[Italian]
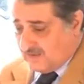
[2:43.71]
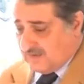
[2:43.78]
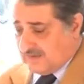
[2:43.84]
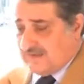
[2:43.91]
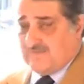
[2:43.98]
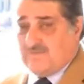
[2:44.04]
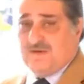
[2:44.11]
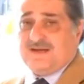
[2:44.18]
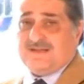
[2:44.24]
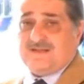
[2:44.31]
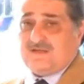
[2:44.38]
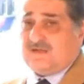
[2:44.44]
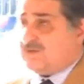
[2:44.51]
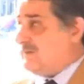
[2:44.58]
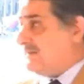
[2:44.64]
gli avvocati
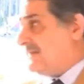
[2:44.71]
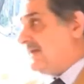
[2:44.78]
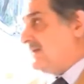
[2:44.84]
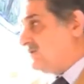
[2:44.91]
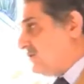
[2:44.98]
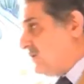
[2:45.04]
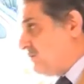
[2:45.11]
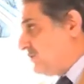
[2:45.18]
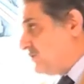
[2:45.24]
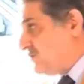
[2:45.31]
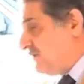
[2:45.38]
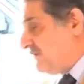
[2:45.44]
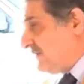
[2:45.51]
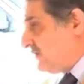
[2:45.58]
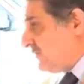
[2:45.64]
di 50 anni sono più
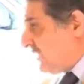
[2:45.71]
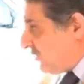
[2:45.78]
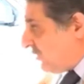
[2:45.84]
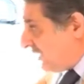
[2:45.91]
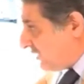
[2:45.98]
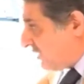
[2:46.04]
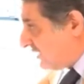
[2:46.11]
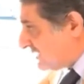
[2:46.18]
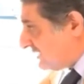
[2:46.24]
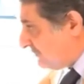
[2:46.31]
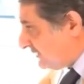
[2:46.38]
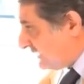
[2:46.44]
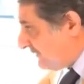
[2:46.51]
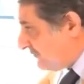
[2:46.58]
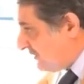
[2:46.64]
giovani di noi, qualcosa
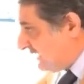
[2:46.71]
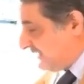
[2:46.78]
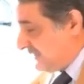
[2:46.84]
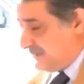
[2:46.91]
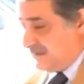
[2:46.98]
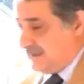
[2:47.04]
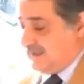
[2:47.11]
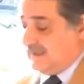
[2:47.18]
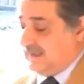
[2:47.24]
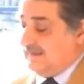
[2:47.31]
potremmo no, anche no, dire. No,